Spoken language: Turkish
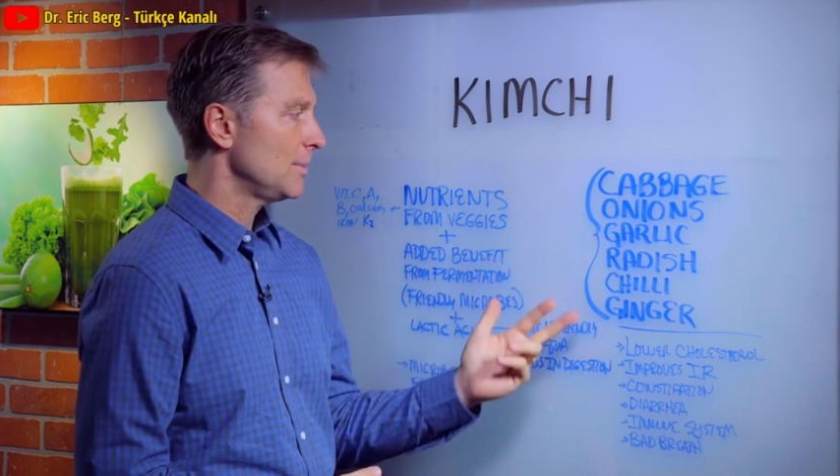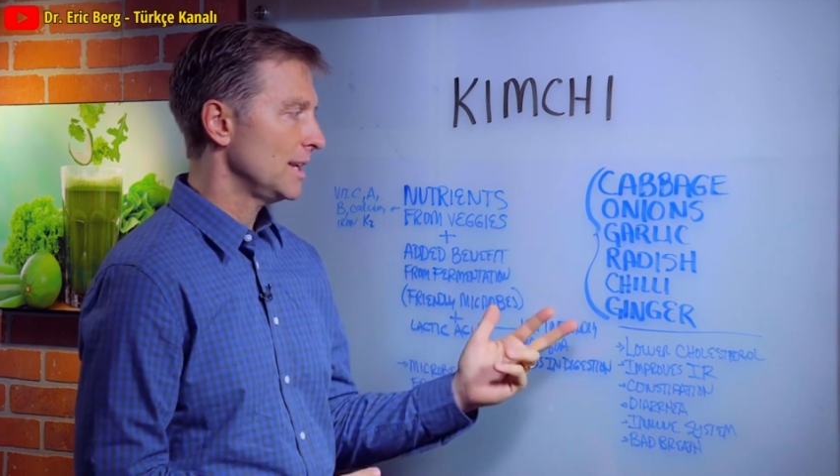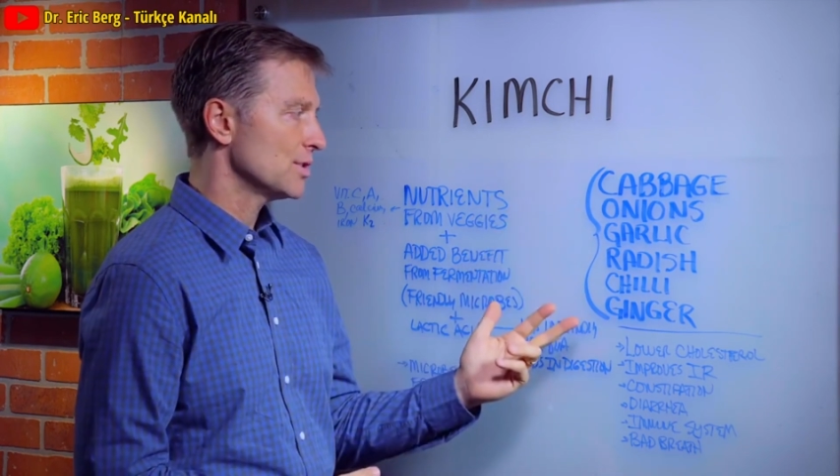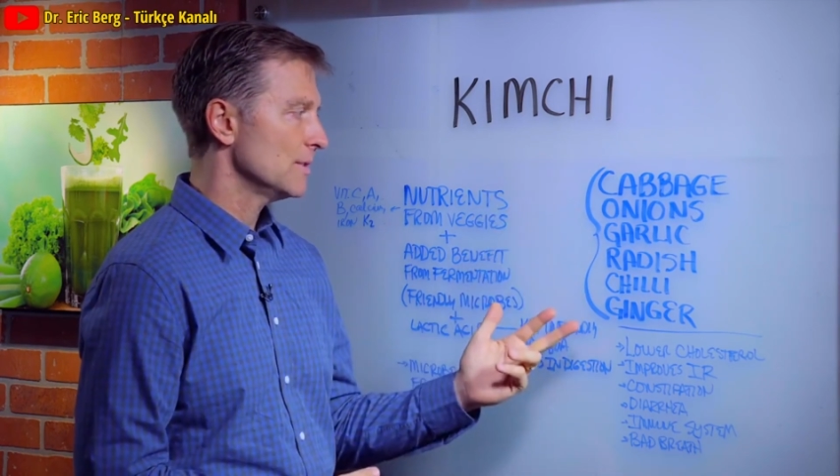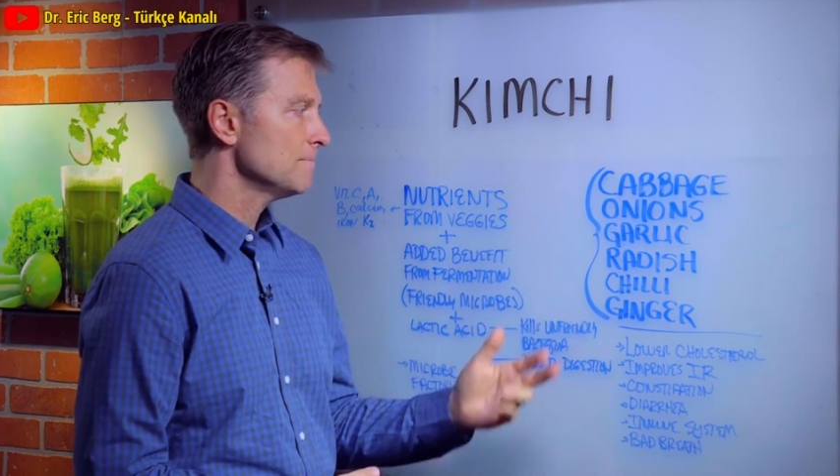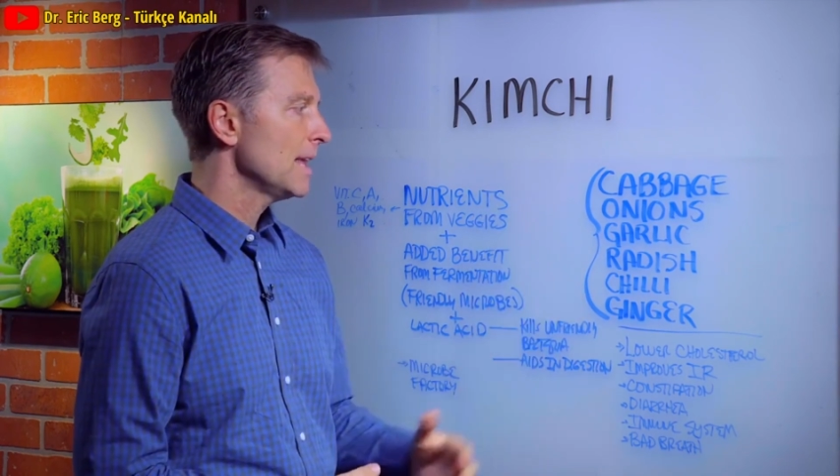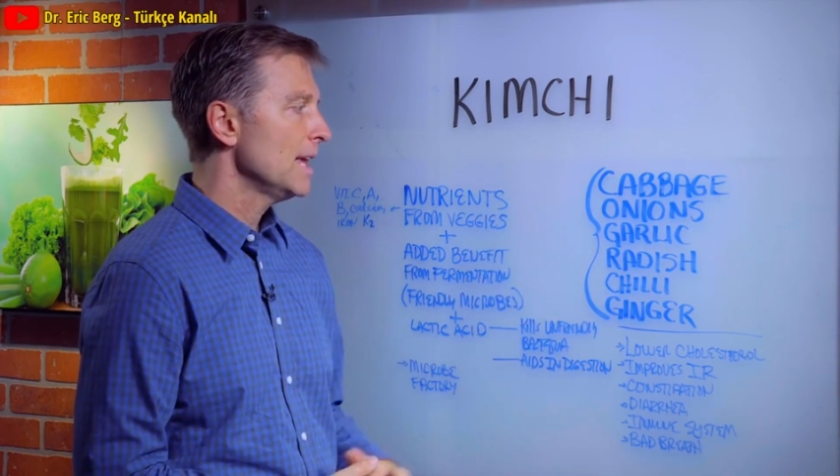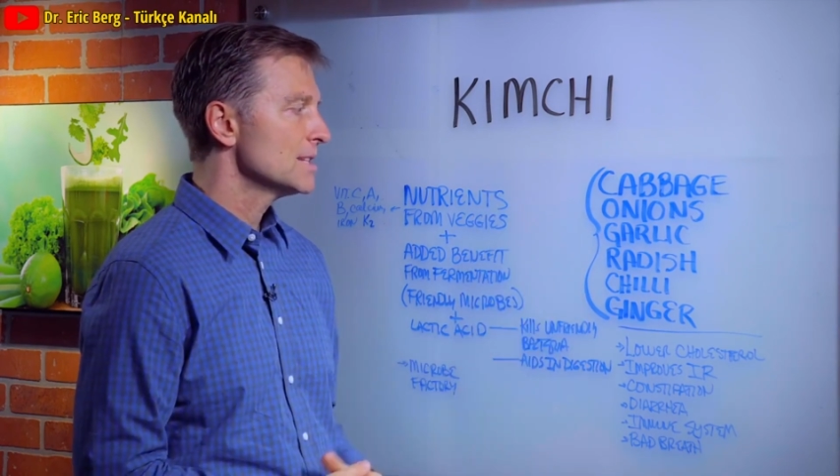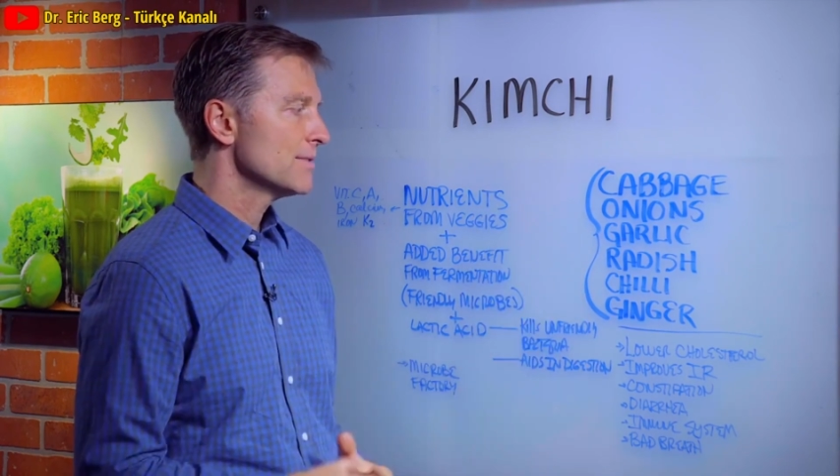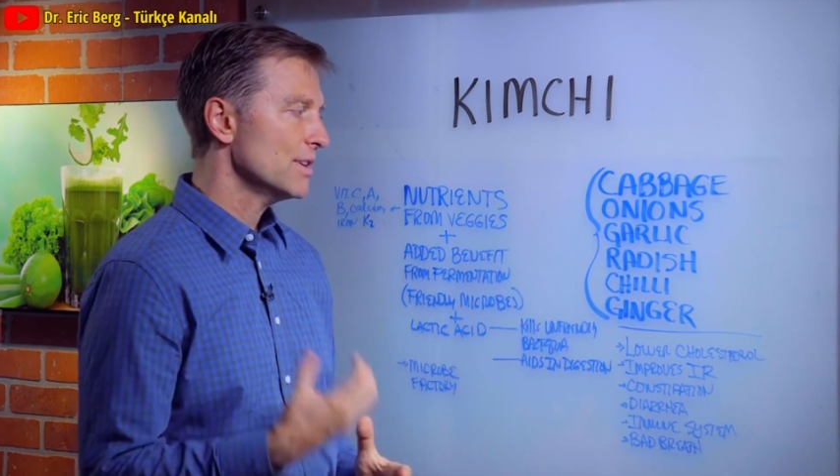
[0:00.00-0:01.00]
Turp
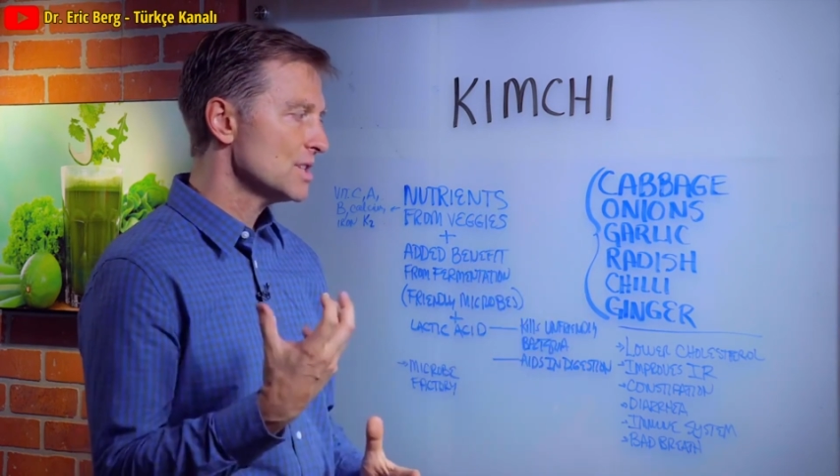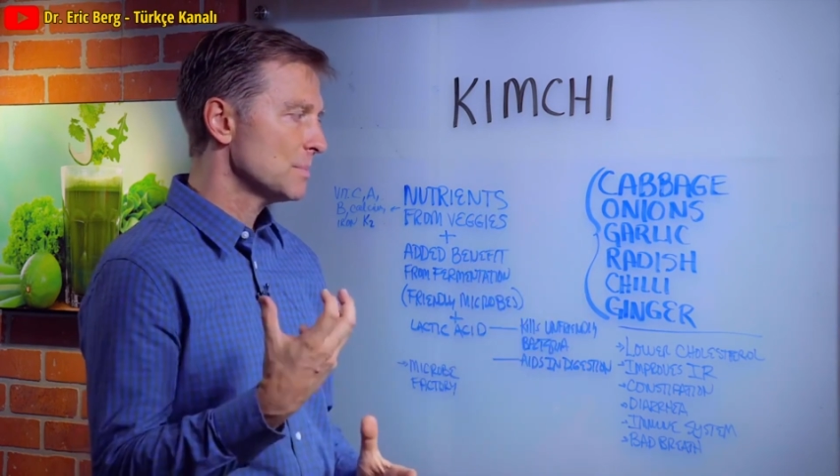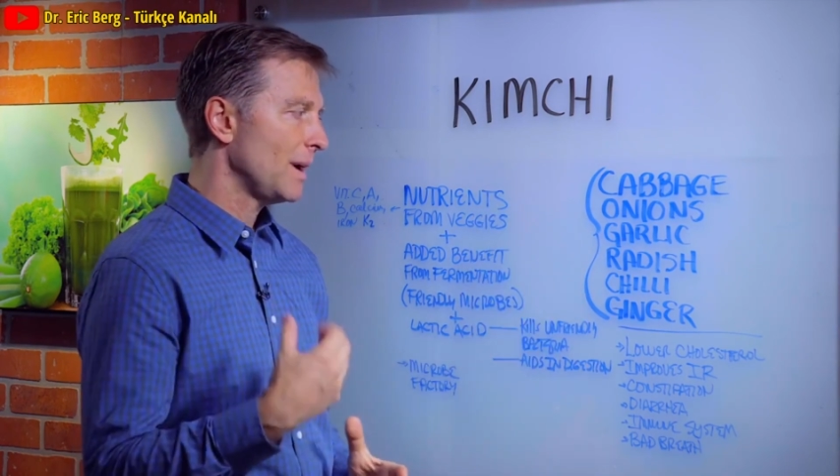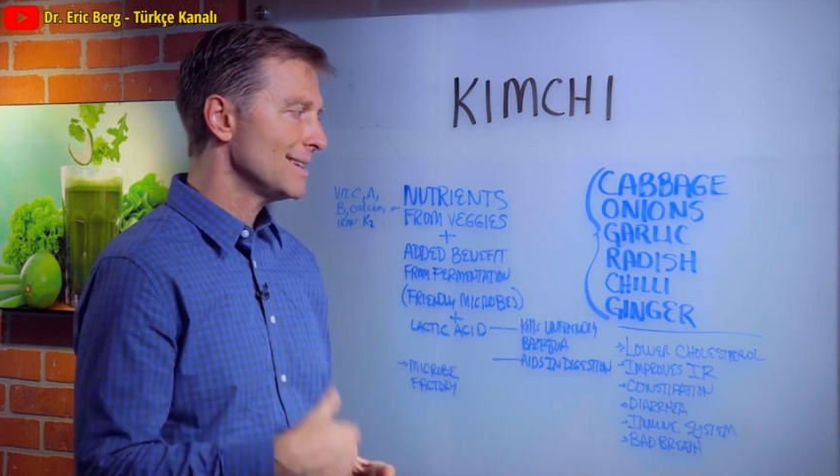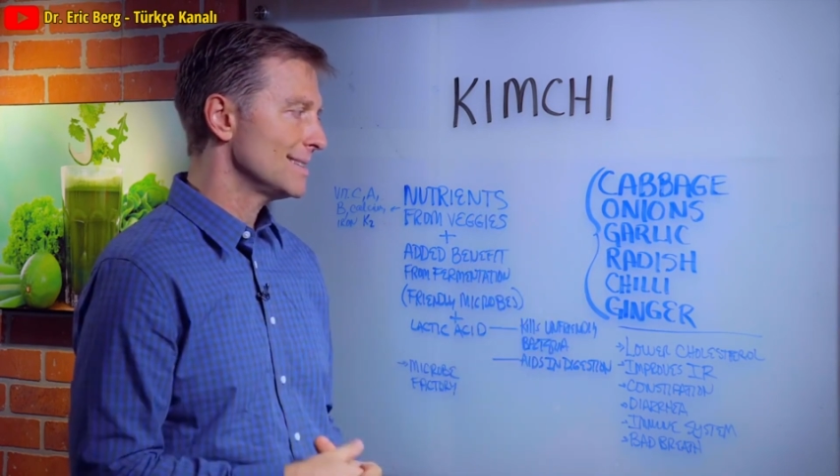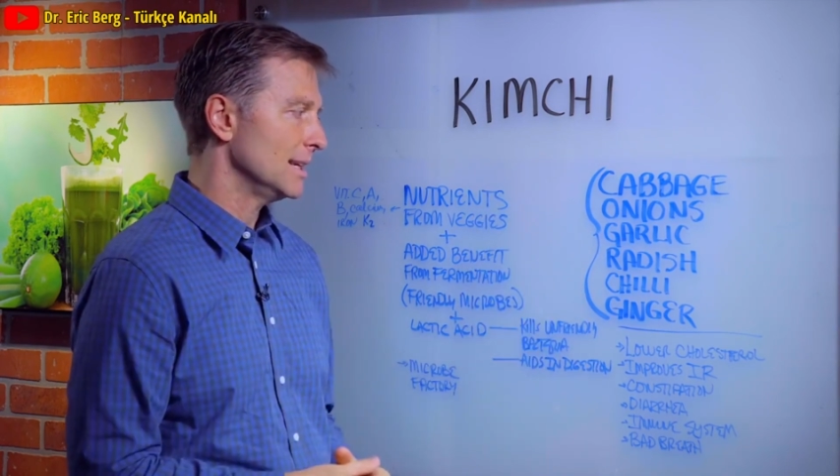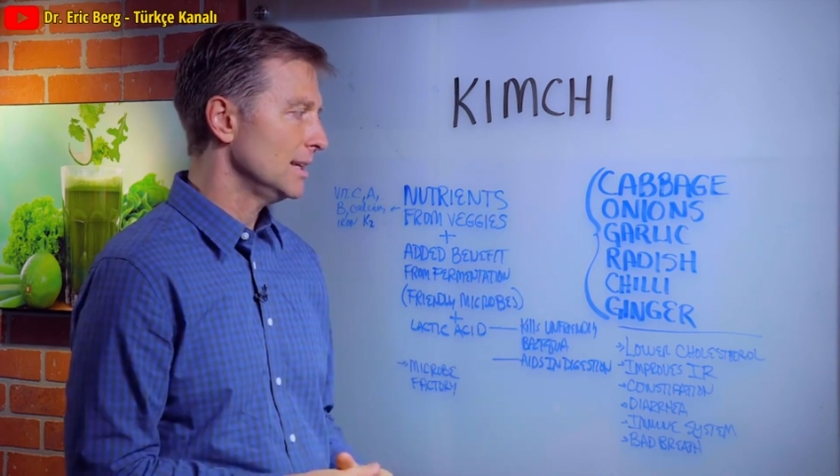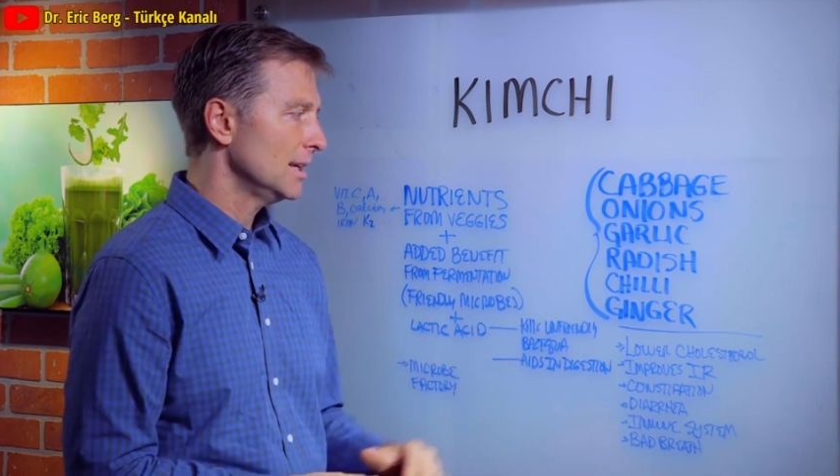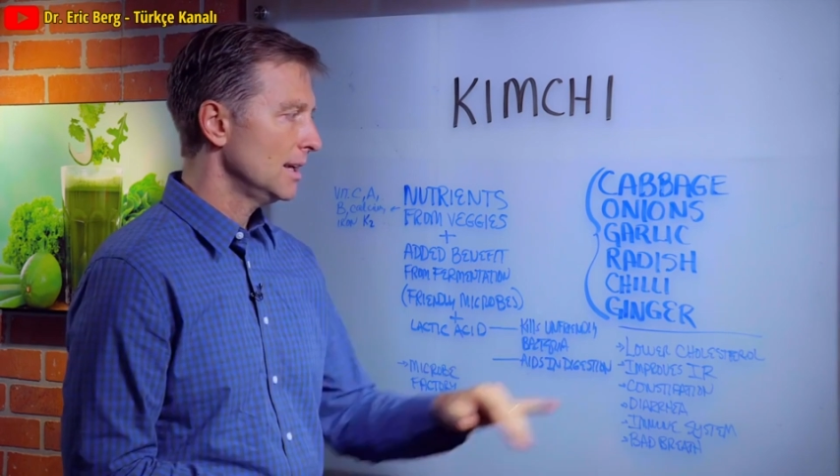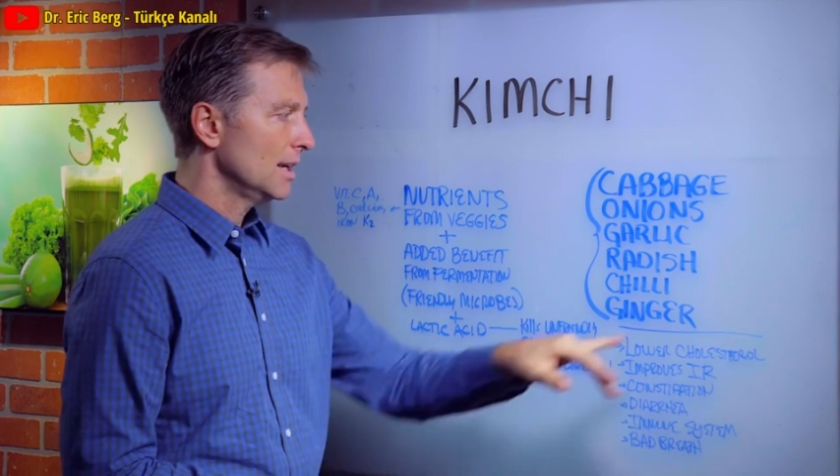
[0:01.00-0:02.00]
çokça kükürt
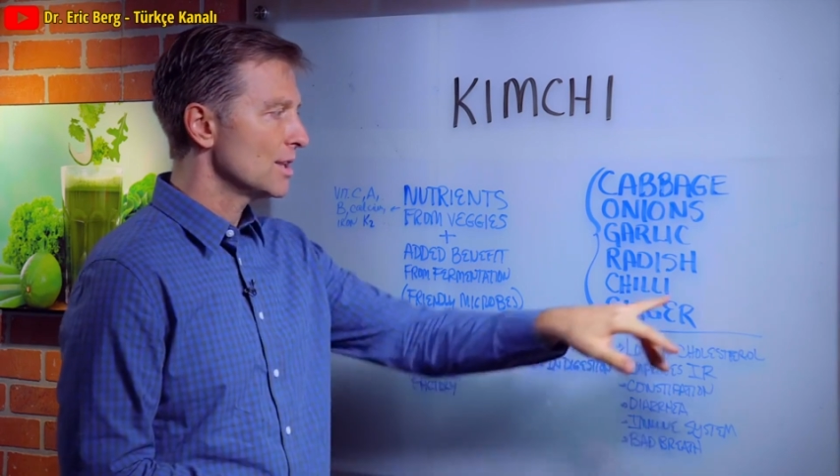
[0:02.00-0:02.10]
içerir.